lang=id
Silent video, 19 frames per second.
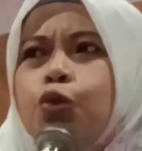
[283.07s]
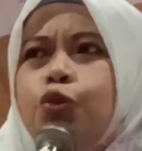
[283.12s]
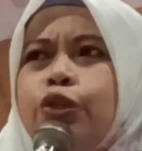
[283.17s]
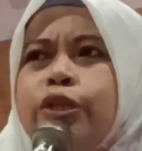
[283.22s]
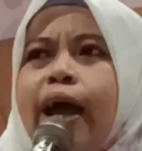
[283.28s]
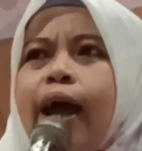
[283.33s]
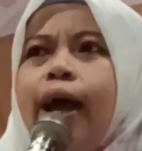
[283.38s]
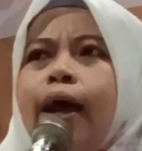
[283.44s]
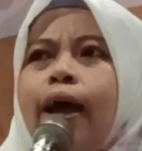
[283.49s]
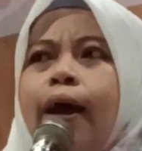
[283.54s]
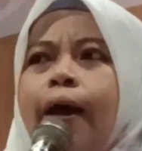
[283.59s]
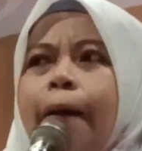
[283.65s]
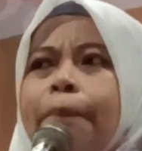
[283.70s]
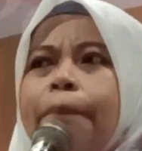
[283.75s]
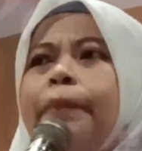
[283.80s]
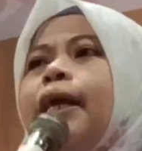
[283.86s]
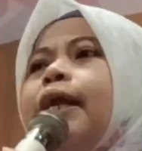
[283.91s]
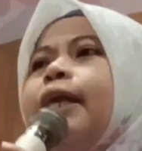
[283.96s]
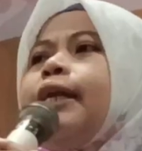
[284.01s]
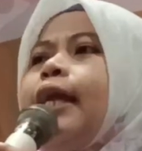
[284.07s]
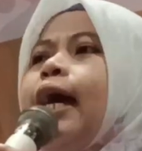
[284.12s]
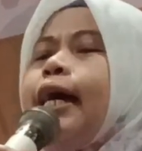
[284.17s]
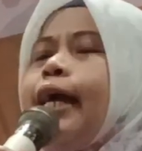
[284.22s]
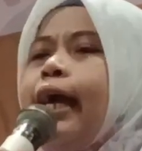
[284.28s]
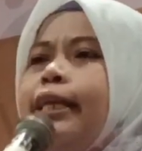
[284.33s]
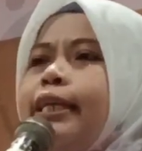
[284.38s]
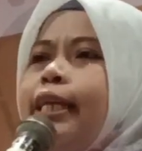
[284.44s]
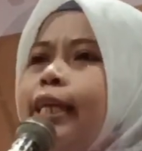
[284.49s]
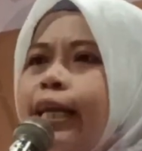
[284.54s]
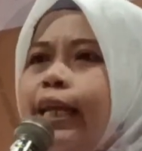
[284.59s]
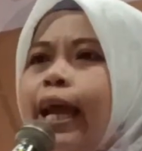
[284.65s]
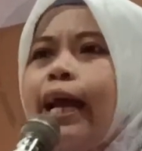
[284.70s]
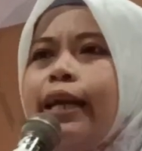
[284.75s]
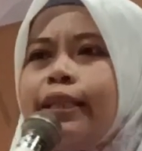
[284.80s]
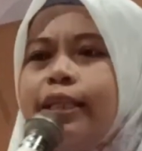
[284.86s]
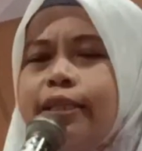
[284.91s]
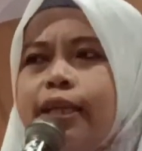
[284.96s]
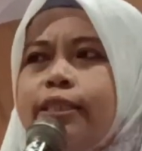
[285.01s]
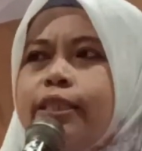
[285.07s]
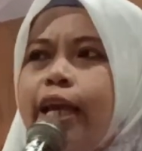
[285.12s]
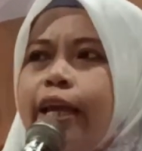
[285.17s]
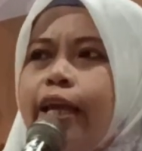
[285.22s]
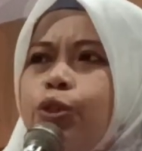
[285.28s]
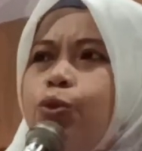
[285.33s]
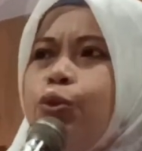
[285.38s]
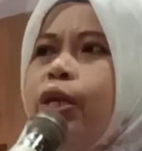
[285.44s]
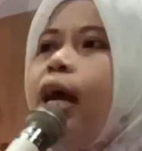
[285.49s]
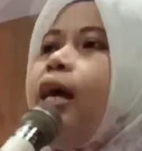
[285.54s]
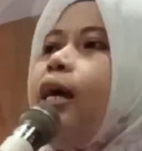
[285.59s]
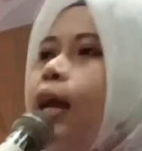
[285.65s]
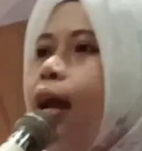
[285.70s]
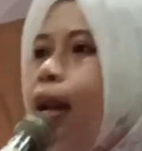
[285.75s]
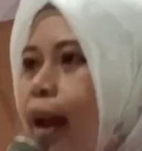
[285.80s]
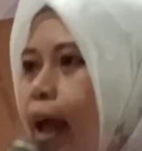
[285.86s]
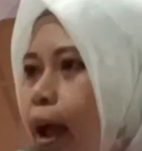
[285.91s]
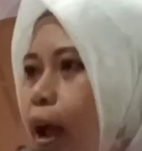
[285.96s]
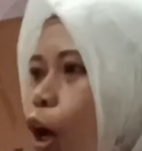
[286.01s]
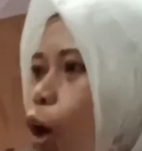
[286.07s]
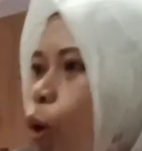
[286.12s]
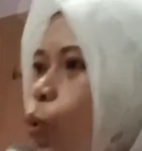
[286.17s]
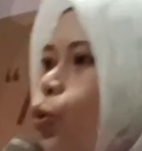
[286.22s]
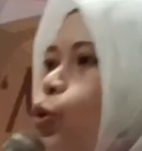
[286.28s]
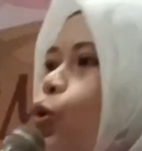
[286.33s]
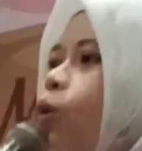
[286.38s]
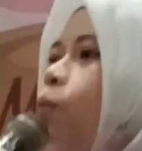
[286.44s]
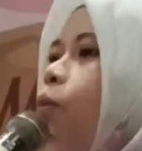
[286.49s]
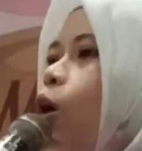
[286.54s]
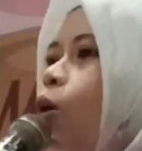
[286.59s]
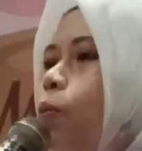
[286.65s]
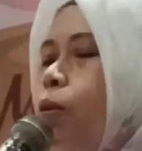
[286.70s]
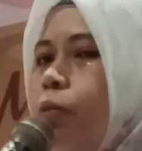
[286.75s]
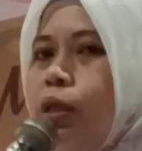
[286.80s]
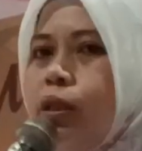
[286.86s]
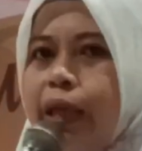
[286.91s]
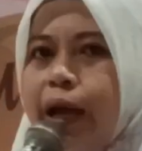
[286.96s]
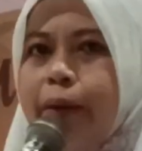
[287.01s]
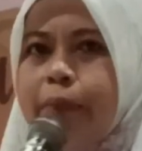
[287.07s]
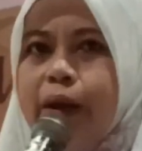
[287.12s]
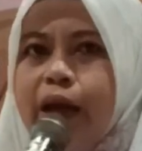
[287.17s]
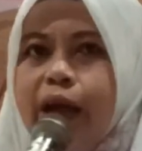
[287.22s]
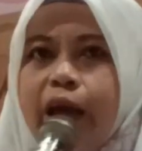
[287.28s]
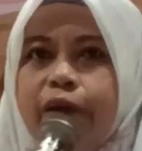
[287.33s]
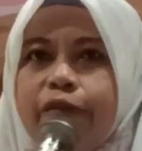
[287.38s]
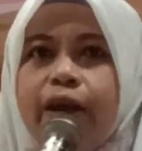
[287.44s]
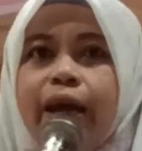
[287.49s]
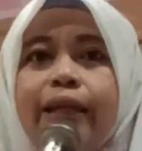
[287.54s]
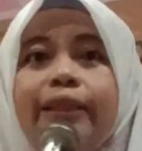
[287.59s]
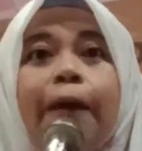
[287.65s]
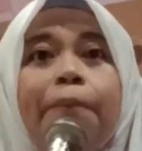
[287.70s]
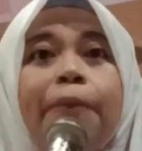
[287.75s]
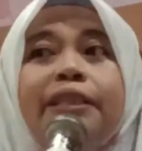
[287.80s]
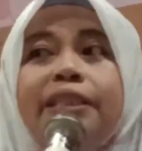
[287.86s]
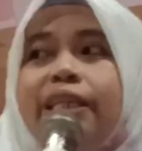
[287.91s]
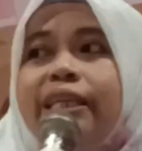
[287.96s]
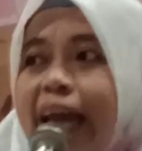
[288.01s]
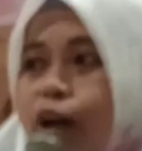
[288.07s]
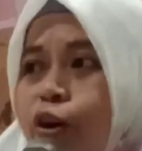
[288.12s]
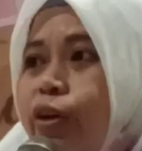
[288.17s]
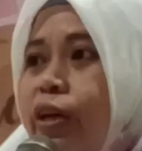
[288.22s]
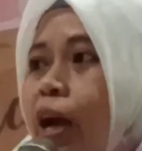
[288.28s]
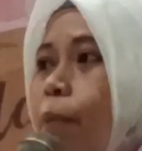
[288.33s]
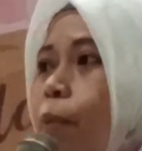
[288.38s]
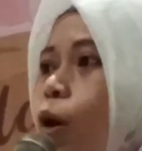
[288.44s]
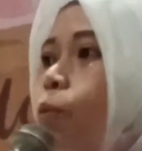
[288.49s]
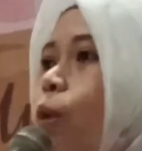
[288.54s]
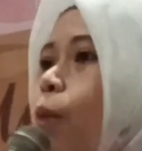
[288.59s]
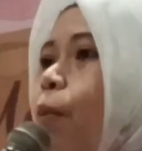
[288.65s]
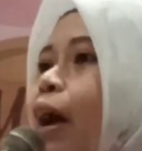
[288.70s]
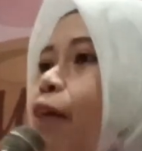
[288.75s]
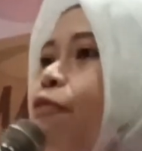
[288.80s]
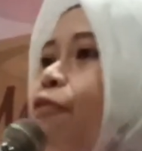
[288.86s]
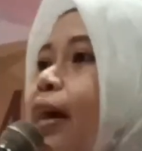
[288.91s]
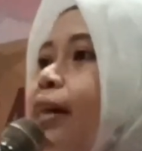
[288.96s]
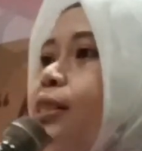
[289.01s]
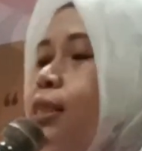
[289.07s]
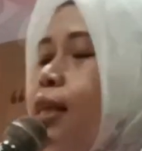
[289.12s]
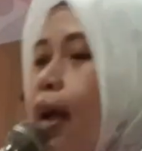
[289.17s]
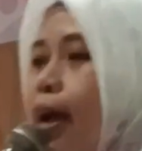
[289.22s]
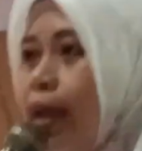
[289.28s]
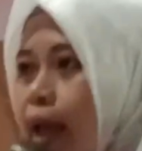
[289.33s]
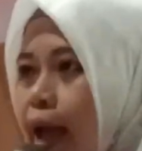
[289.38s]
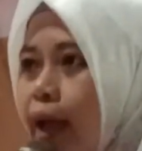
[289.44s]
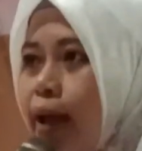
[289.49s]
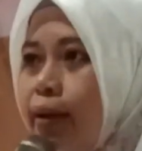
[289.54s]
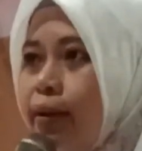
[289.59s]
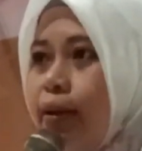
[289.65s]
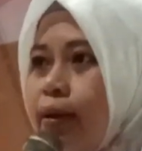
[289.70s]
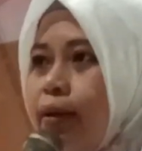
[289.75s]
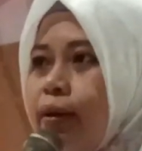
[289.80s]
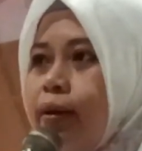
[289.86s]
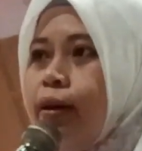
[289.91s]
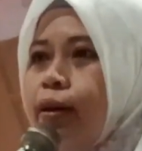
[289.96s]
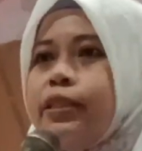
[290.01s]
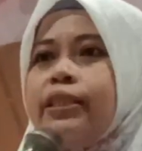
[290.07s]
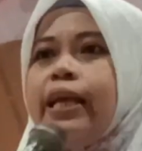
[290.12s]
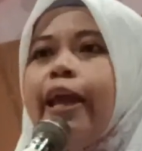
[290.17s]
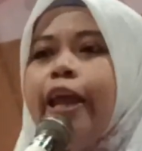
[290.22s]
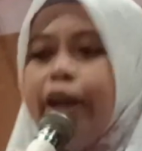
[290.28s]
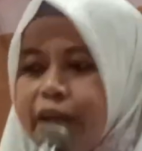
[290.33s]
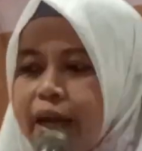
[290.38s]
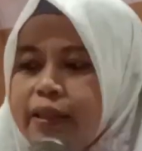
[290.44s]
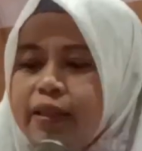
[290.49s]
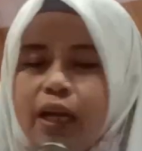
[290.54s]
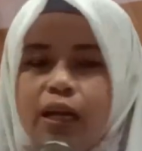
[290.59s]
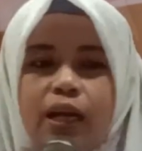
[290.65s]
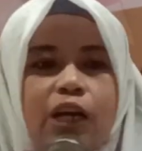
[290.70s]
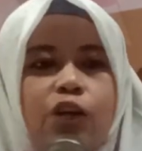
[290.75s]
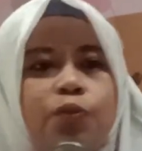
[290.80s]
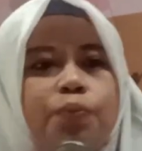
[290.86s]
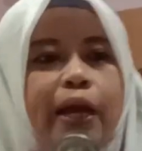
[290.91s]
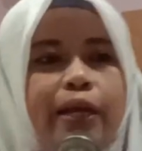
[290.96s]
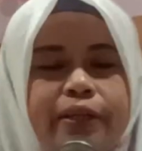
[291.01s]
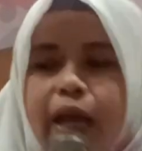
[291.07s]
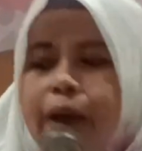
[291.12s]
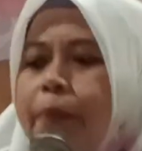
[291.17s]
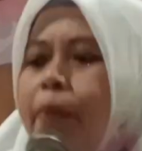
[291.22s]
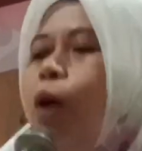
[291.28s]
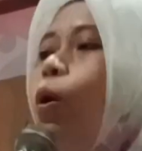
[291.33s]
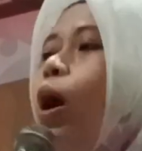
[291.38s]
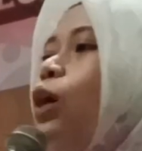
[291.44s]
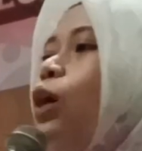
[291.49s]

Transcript: sudah merendahkan diri, artinya saya sudah ngalah untuk mau meminta maaf. Tapi dia loh tidak mau memaafkan saya. Saya datang ke rumahnya bawa